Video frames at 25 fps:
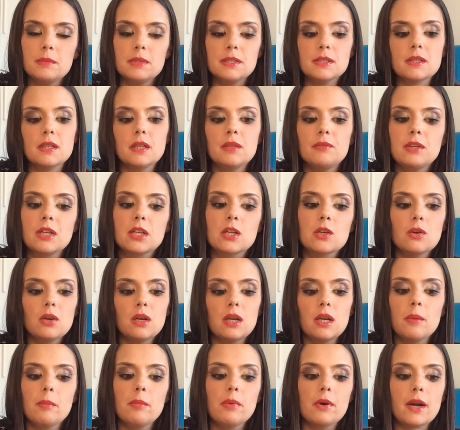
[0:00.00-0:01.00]
mi scrivi
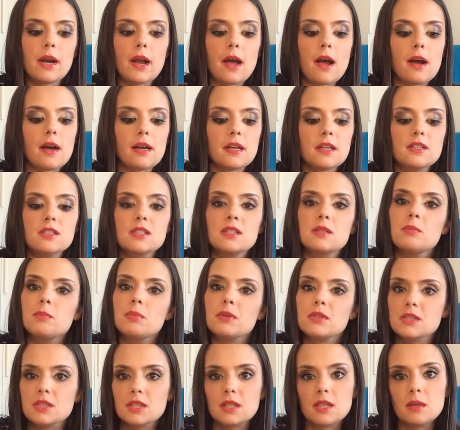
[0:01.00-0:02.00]
collaborare, ci
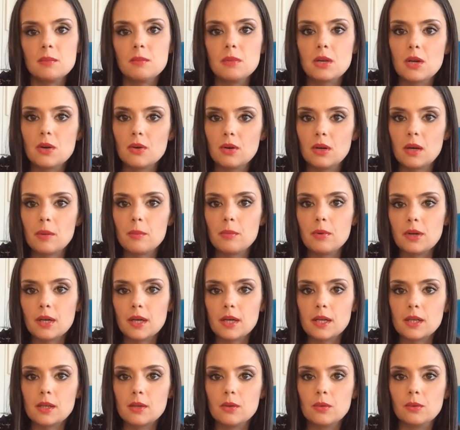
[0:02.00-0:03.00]
piacerebbe
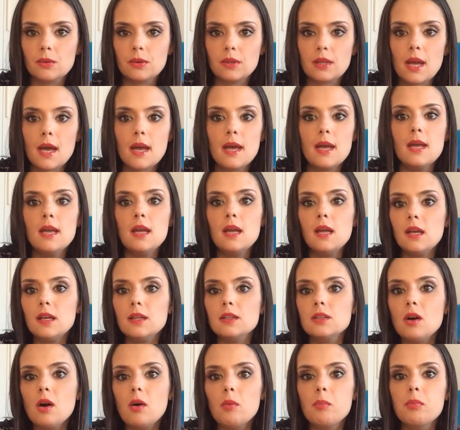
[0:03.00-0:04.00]
collaborare con te e
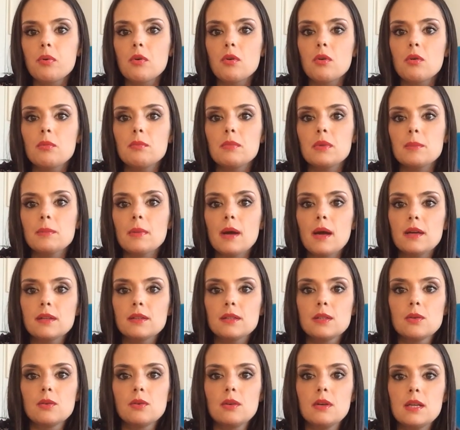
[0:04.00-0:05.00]
dopo mi
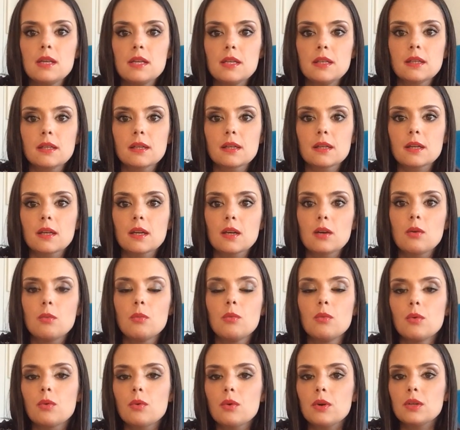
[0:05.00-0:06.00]
mandi un link che
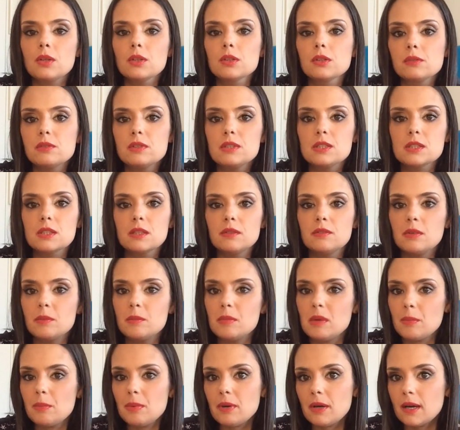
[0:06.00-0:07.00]
comunque io devo
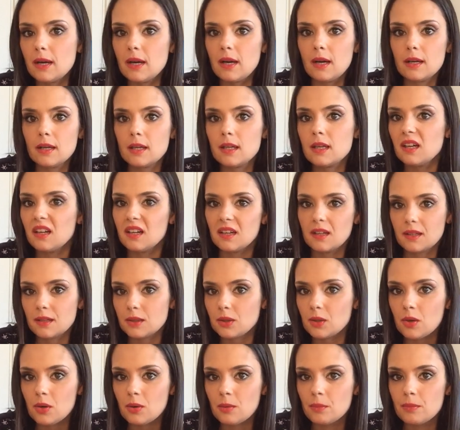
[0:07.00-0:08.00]
iscrivermi a pagare, anche
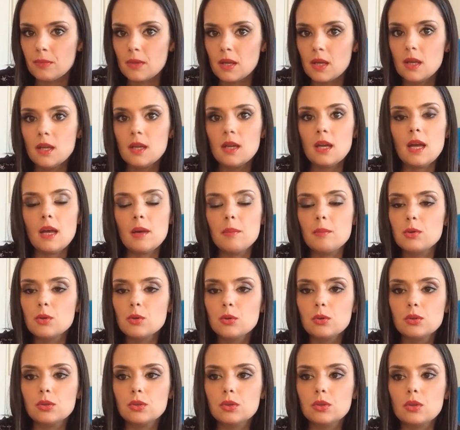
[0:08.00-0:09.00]
no è
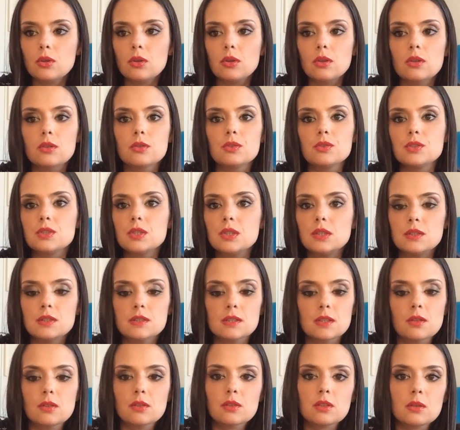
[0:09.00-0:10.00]
brutto così,
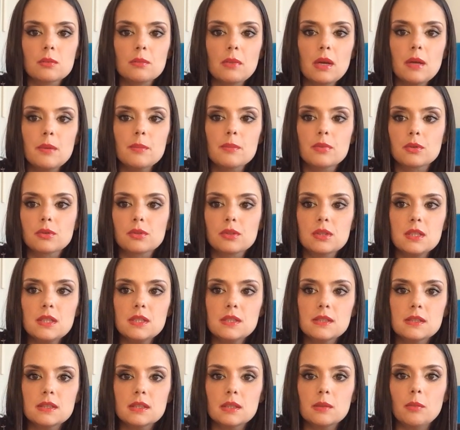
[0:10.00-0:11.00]
secondo me è
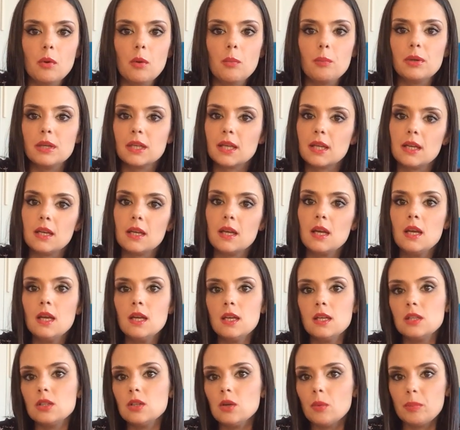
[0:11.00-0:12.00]
bruttissimo
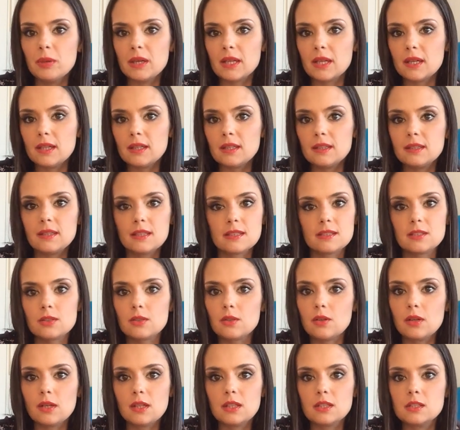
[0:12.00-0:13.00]
perché io per carità
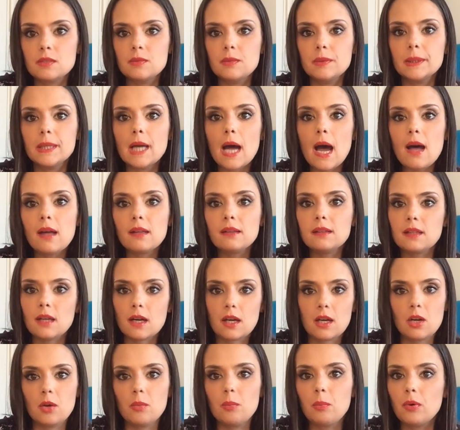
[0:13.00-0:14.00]
sarò anche
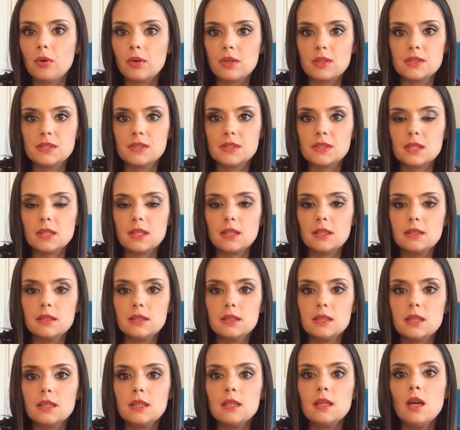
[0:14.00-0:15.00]
sfigata che ho pochi
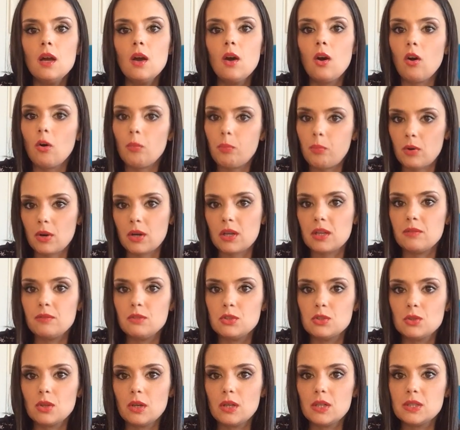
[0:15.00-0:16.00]
iscritti, ho poche
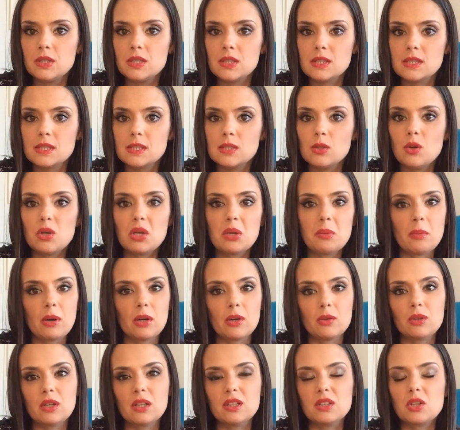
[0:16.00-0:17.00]
visualizzazioni, ma
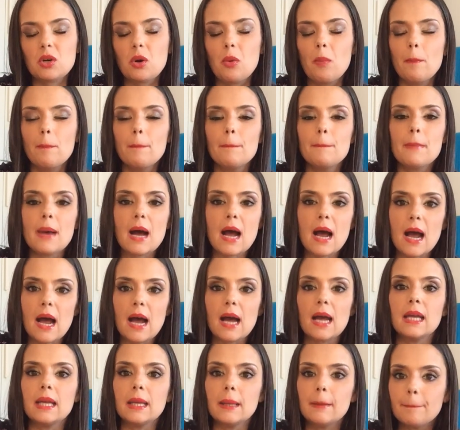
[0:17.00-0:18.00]
non andrò
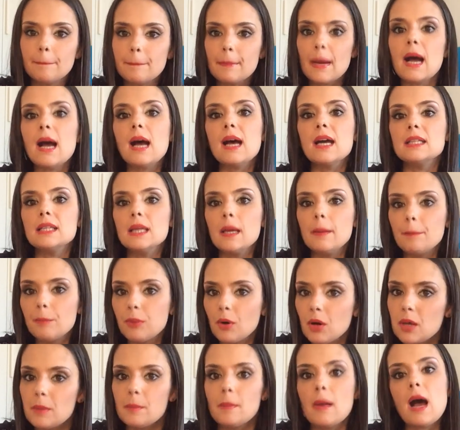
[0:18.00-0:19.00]
mai, mai e
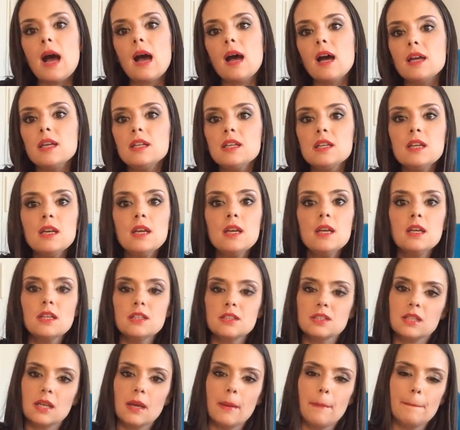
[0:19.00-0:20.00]
poi mai,
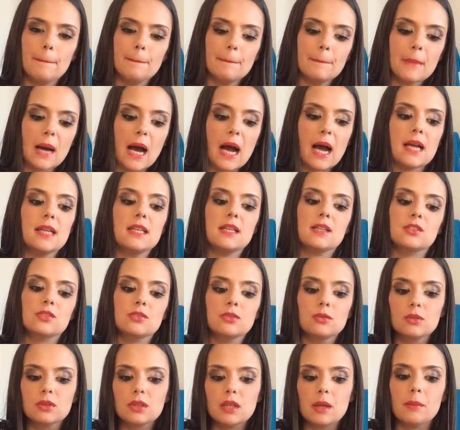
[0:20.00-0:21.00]
cioè mai
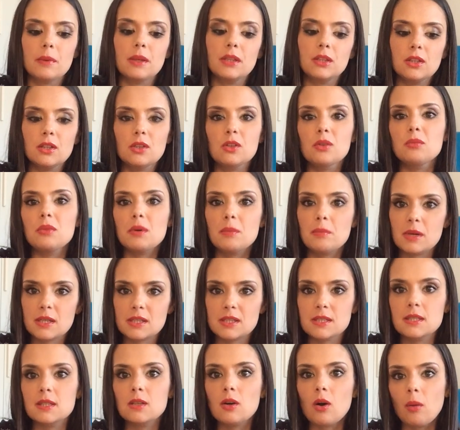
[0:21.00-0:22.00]
assolutamente non mi
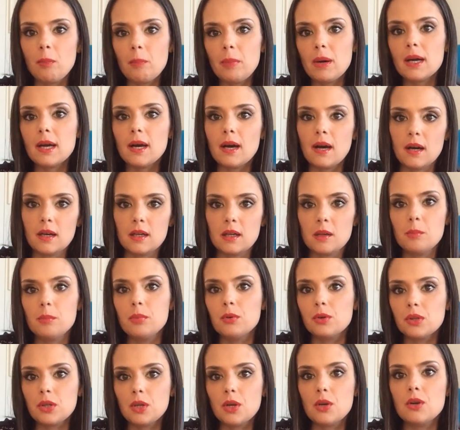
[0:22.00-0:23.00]
abbasserò a pagare
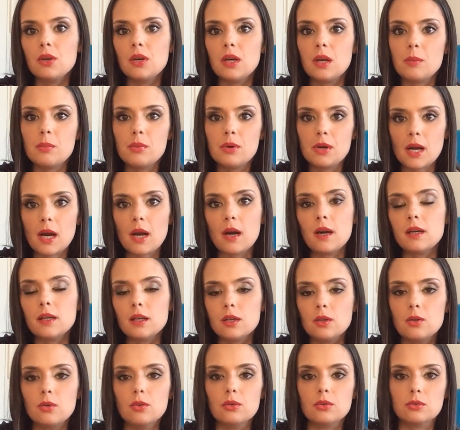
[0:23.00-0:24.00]
pur di
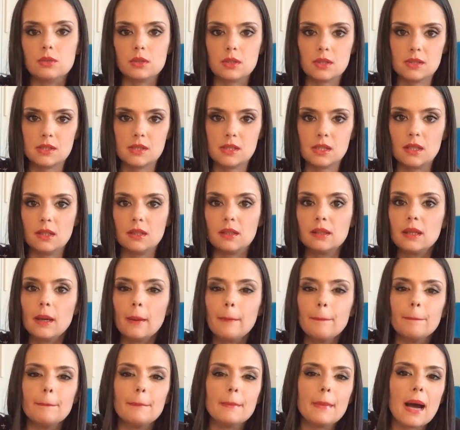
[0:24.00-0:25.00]
collaborare con un'azienda,
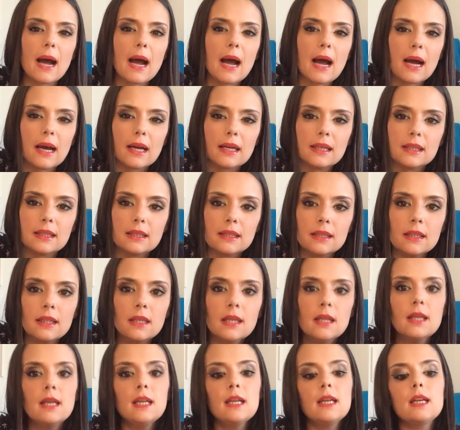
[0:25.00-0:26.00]
mai.
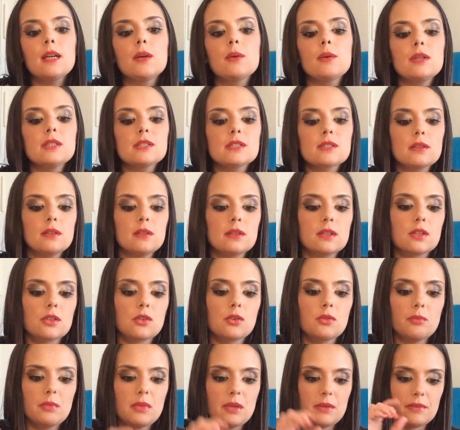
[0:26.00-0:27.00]
E questo allora
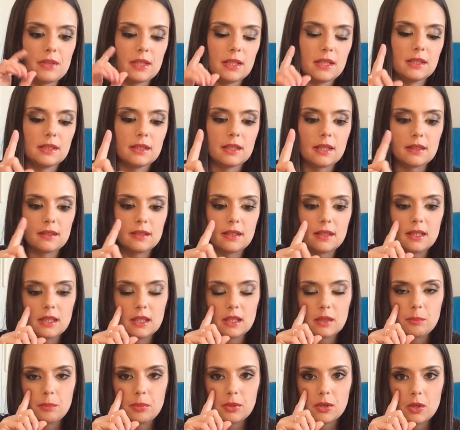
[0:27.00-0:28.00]
non mi venite a
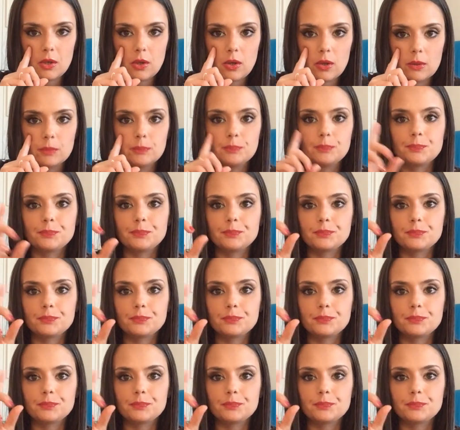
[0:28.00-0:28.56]
dire però